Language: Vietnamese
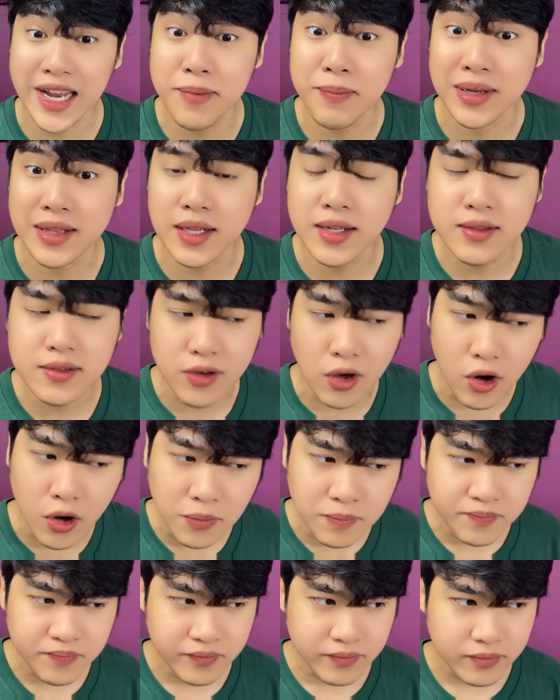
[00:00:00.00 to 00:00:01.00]
để mà tính
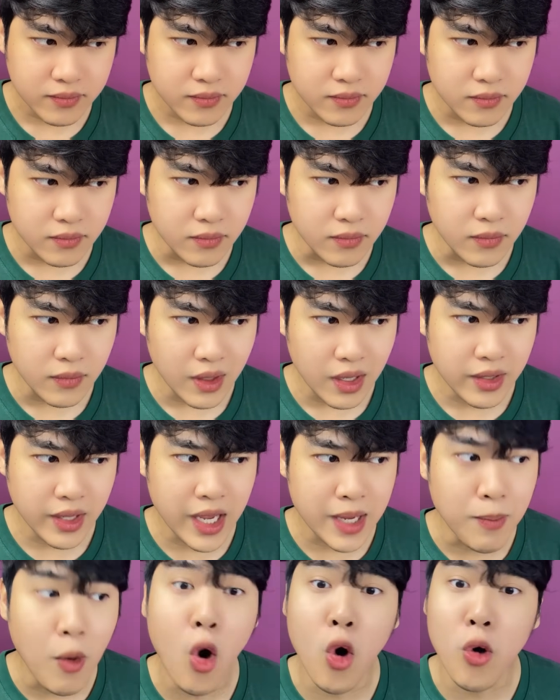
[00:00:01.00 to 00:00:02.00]
sổ. Thì